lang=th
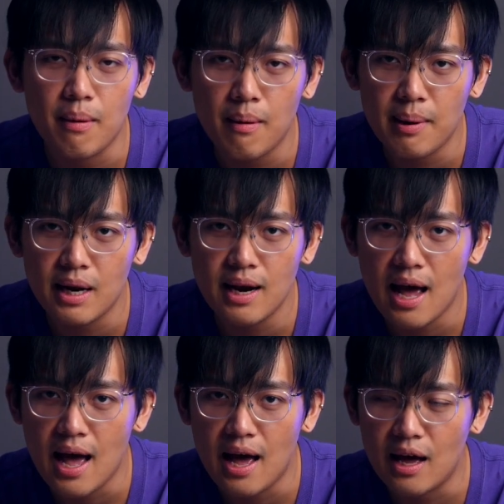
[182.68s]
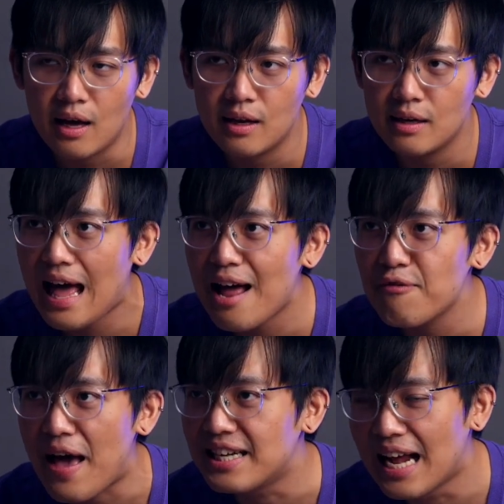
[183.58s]
แบบว่าพัฒนาด้าน
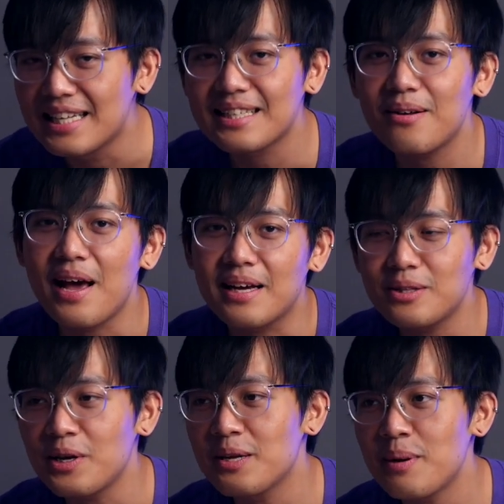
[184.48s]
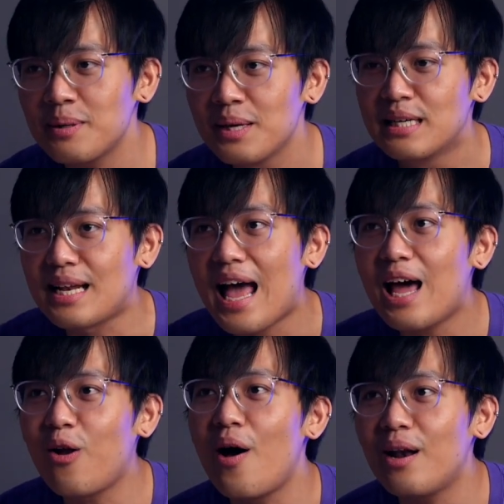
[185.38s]
แฟชั่นเท่าไหร่คือตอนนี้มันจะหน้า
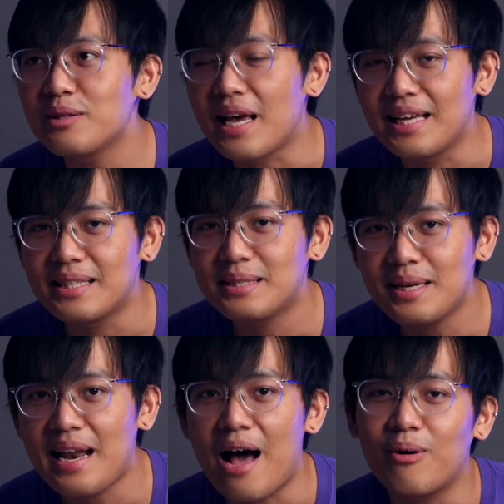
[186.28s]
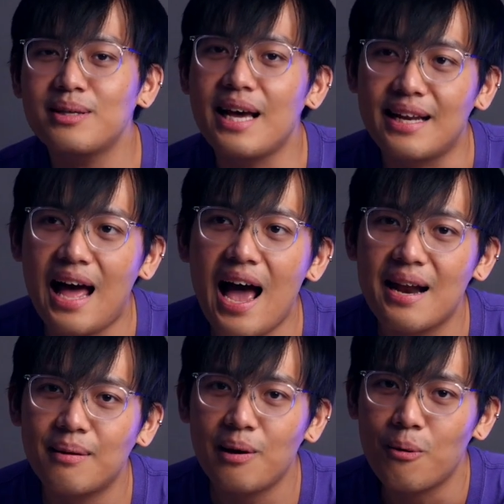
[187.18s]
ร้อนเราใส่เสื้อหนาวก็ใส่ได้
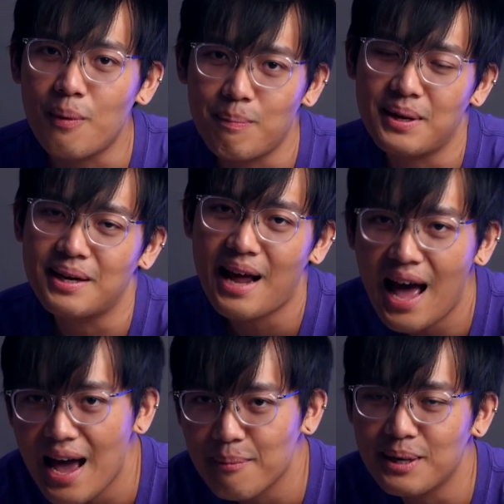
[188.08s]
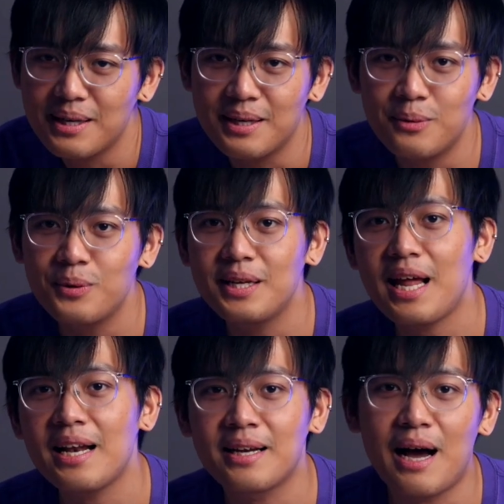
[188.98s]
นะถ้าเราแบบไปเดินห้างไปเดินนู่นนี่
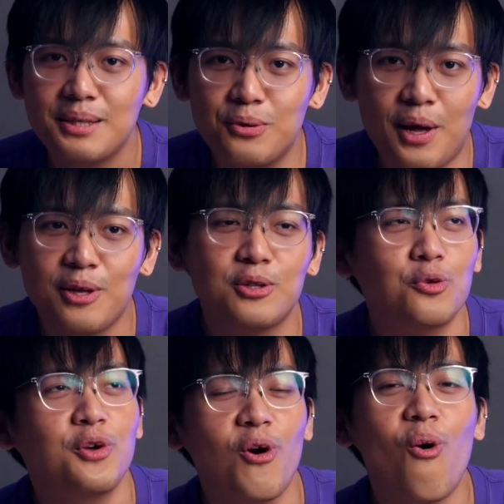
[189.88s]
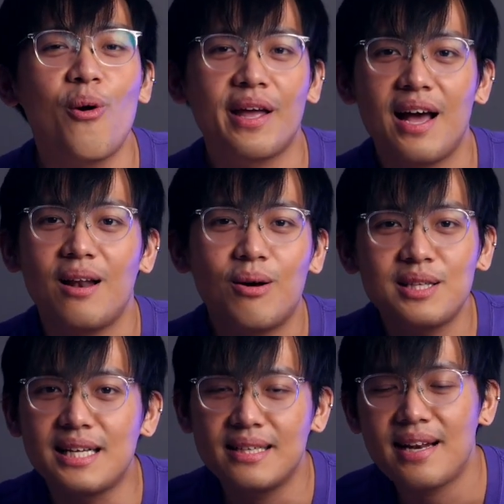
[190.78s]
นั่นอยู่ในสตูดิโออย่างเงี้ยเราก็
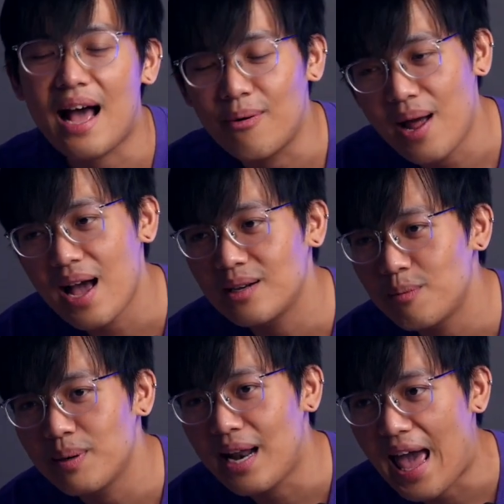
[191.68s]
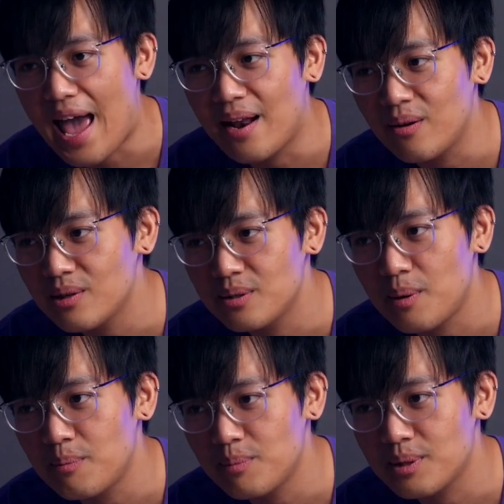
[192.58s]
ใส่เสื้อหนาวได้คือเราเปิดแอร์เนาะคือ
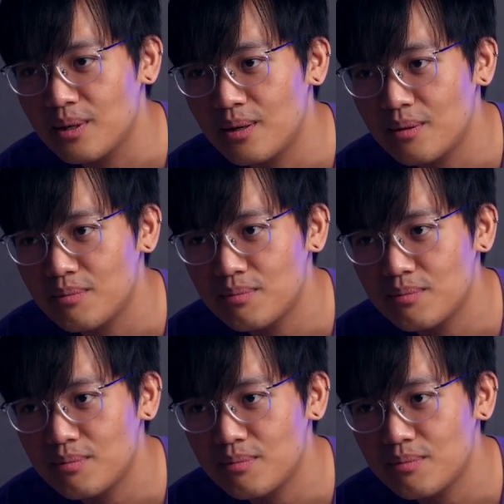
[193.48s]
แบบมันก็